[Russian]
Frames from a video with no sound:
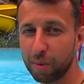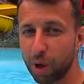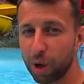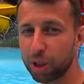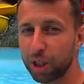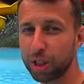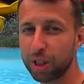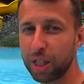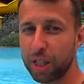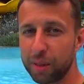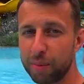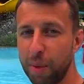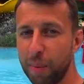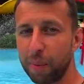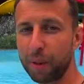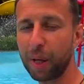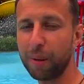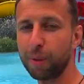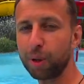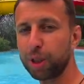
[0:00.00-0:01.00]
можно с детьми,
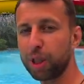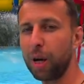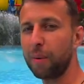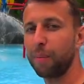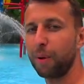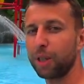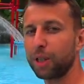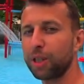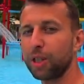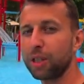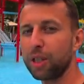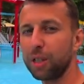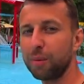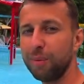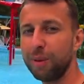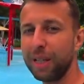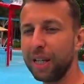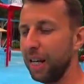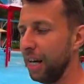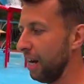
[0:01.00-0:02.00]
потому что обычно с
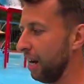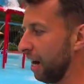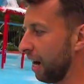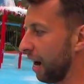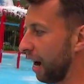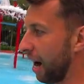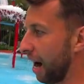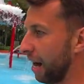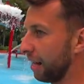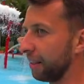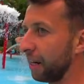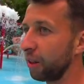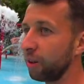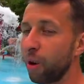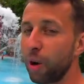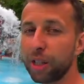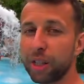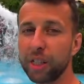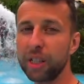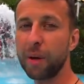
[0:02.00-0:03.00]
детьми а, на
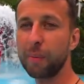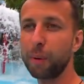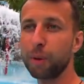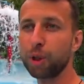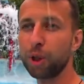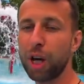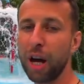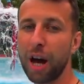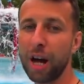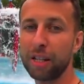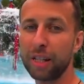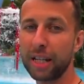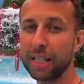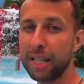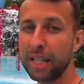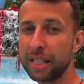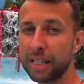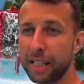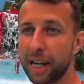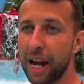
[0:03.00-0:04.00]
горки не пускают, а
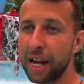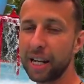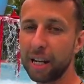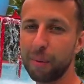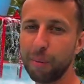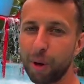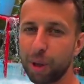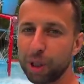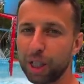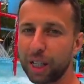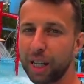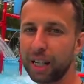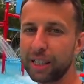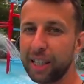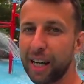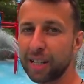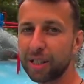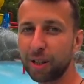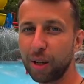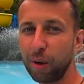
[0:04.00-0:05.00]
здесь реально можно
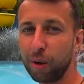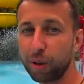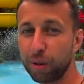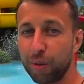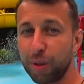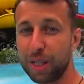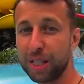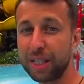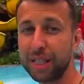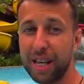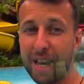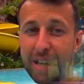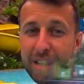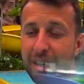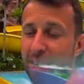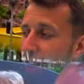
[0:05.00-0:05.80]
кататься хоть весь день.